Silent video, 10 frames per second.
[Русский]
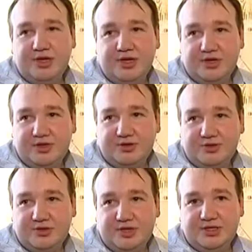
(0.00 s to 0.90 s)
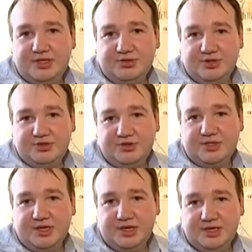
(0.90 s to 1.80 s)
электрик, кто-то отделочник, кто-то
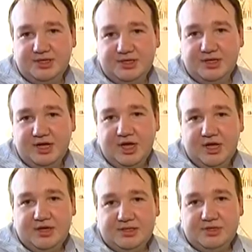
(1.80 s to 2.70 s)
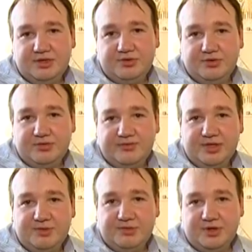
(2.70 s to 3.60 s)
строитель. Если кто в
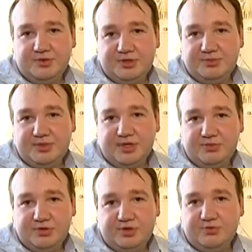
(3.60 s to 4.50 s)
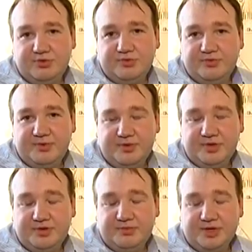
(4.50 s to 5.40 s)
данный момент находится без работы, могут
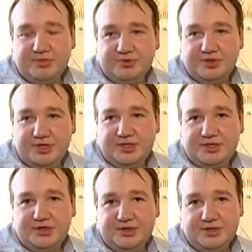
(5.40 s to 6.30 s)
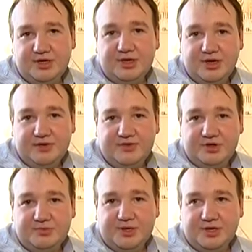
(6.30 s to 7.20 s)
вполне принимать участие в
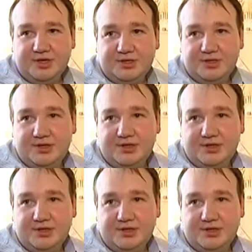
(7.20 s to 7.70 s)
нашем проекте.